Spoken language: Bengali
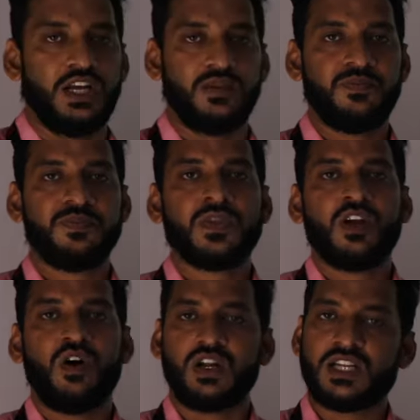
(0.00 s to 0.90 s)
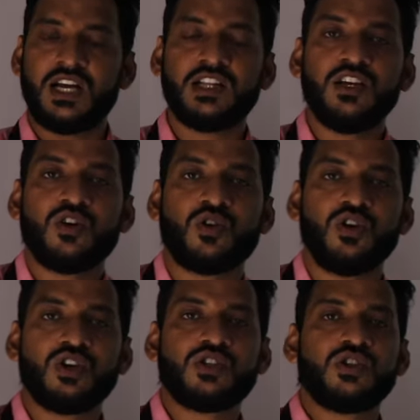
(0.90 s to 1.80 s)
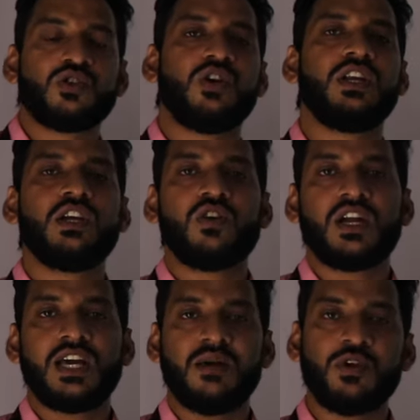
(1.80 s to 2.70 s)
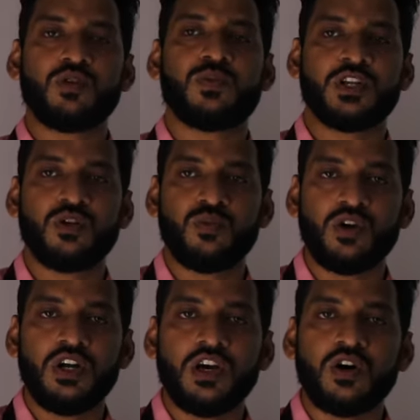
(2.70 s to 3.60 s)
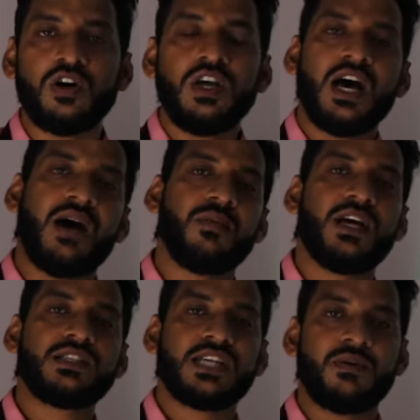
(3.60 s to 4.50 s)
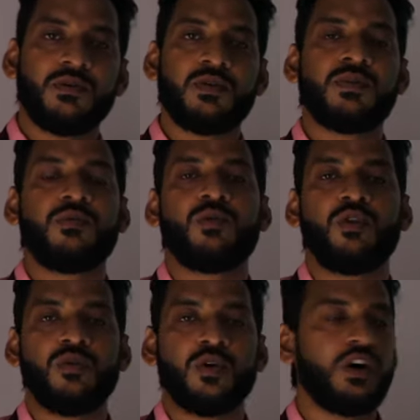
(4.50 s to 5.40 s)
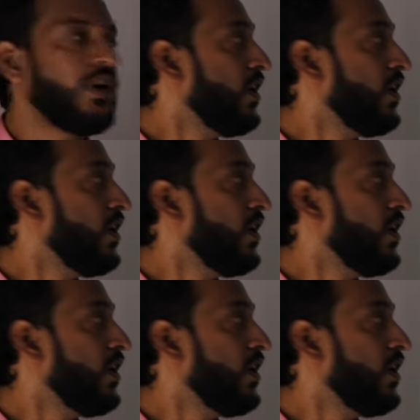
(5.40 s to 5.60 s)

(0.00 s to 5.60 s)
বলে অর্থাৎ কোনো কিছু তৈরি করাকে আমরা উৎপাদন বললেও আমরা স্বাভাবিকভাবে বলবো